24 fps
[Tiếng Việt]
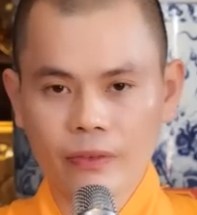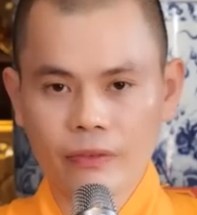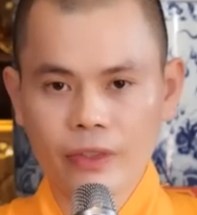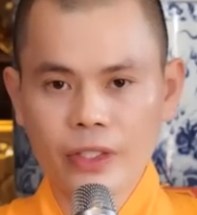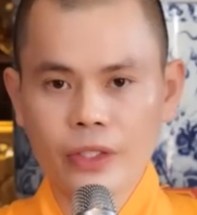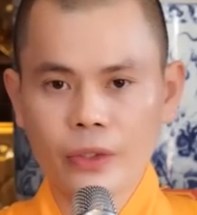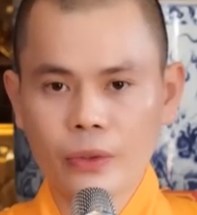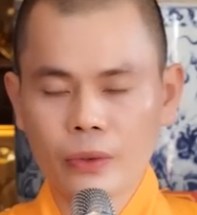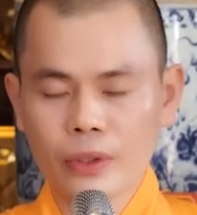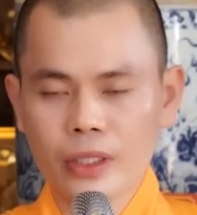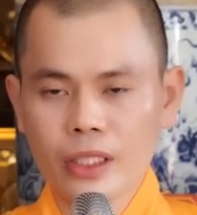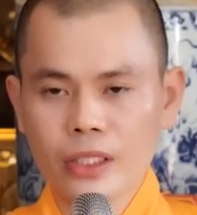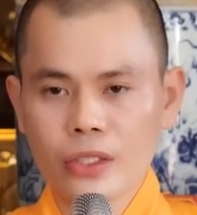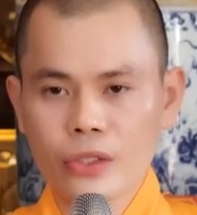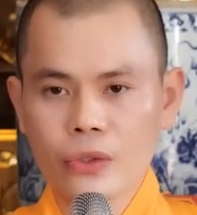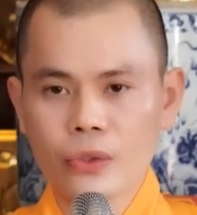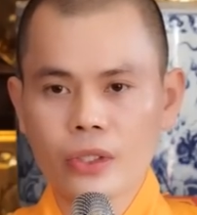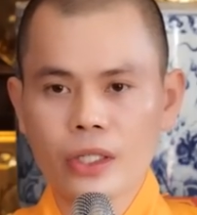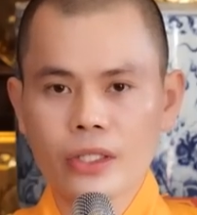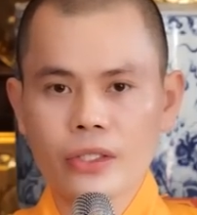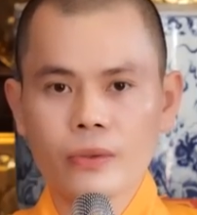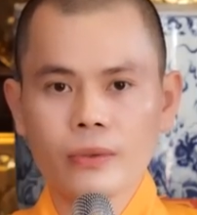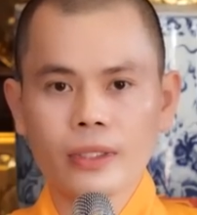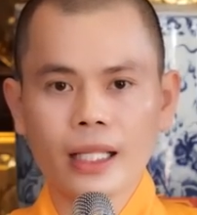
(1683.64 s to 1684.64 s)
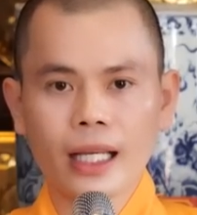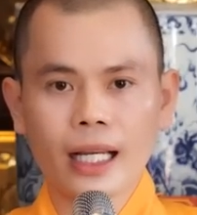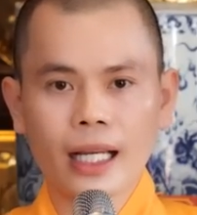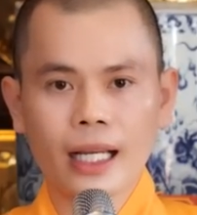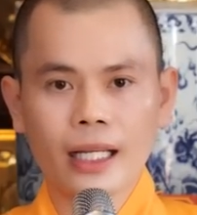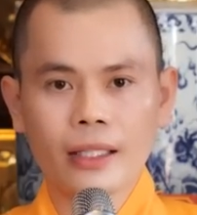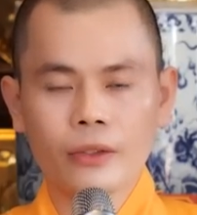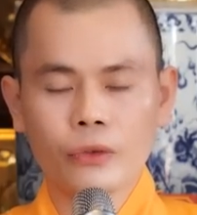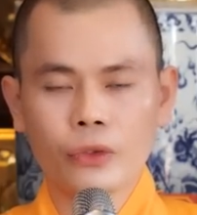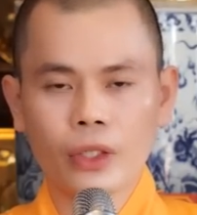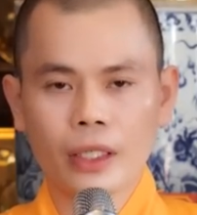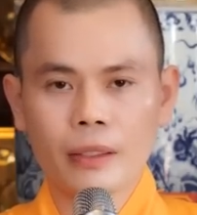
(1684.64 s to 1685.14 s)
Ví dụ như chùa chúng
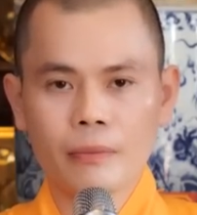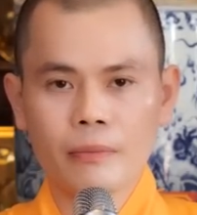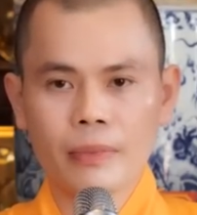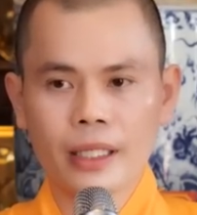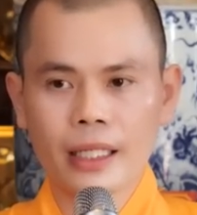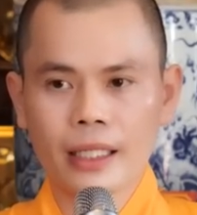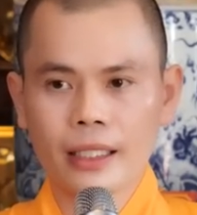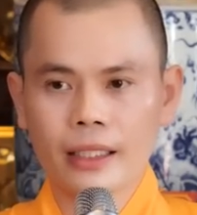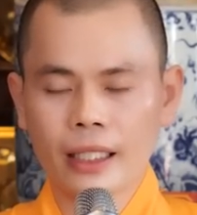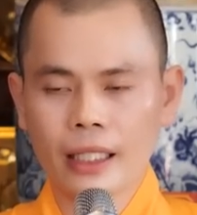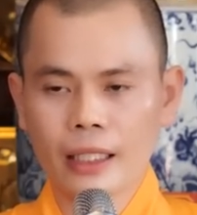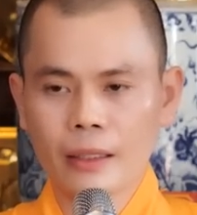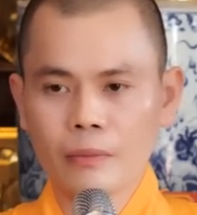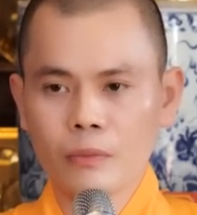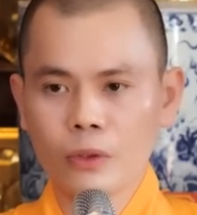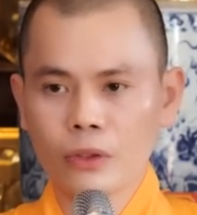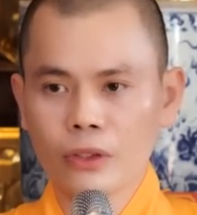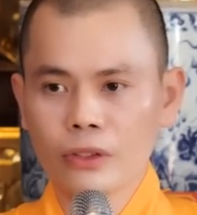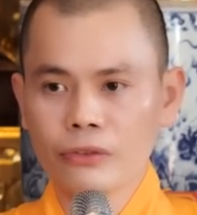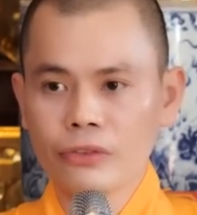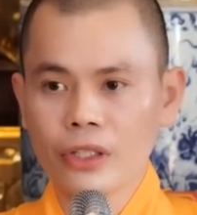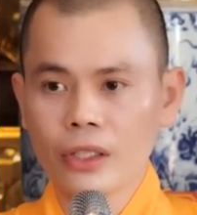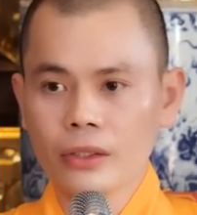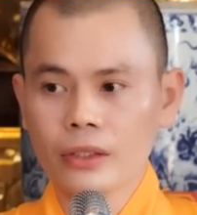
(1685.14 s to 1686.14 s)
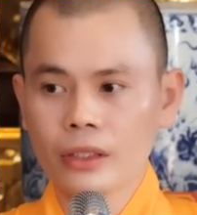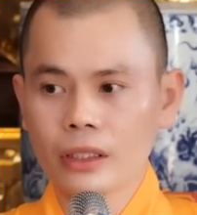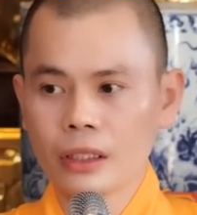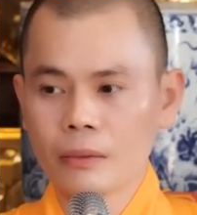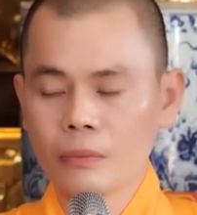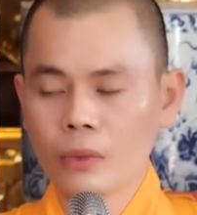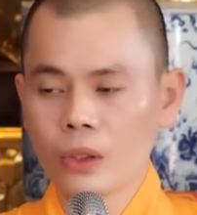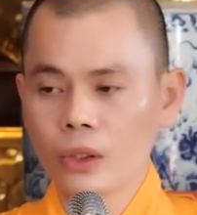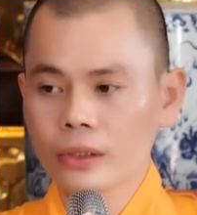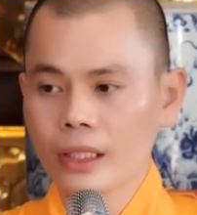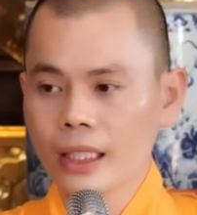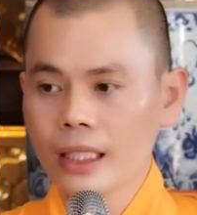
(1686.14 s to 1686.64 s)
ta chuẩn bị thỉnh một cái pho
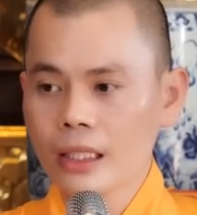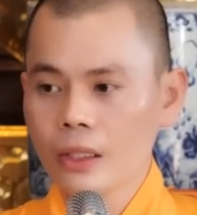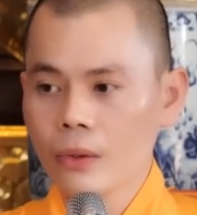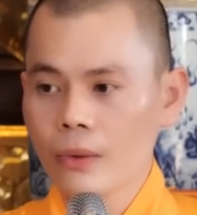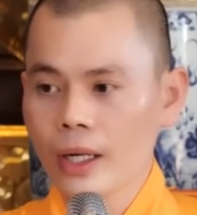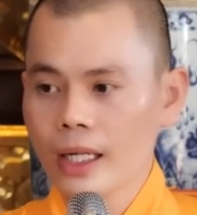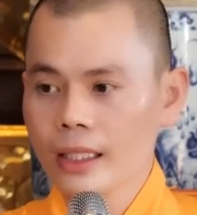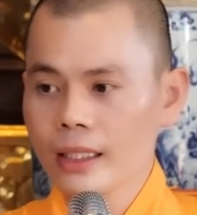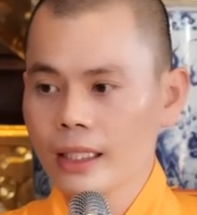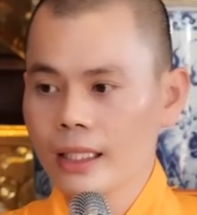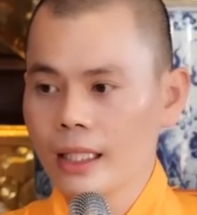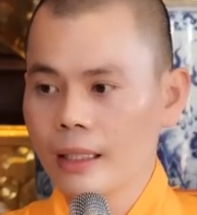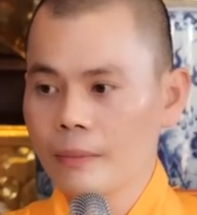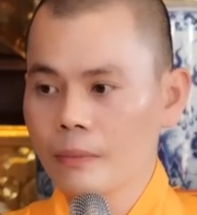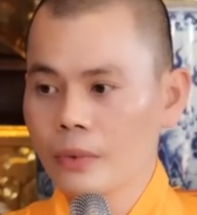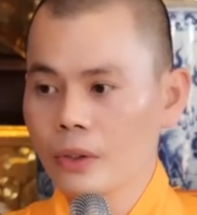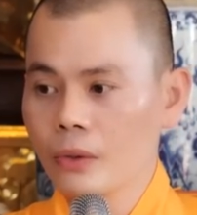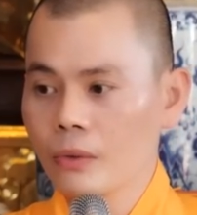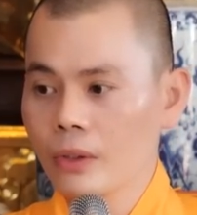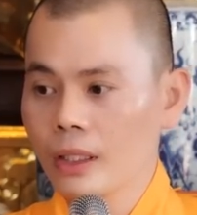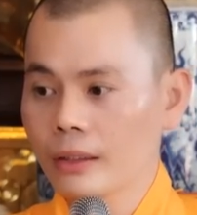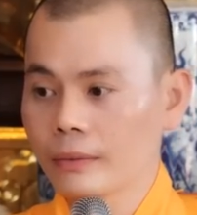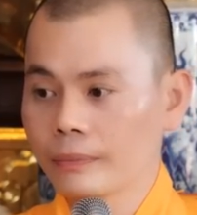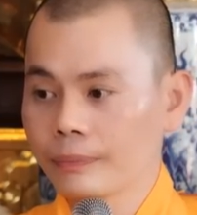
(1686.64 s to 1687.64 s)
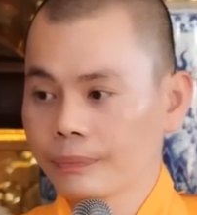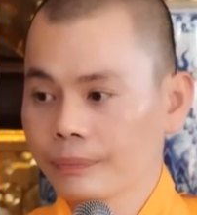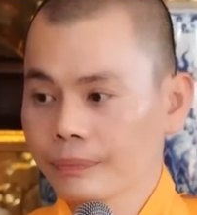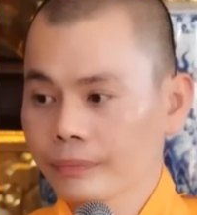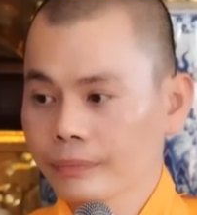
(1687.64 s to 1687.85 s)
tượng Bồ Tát Quán Thế Âm, đúng không?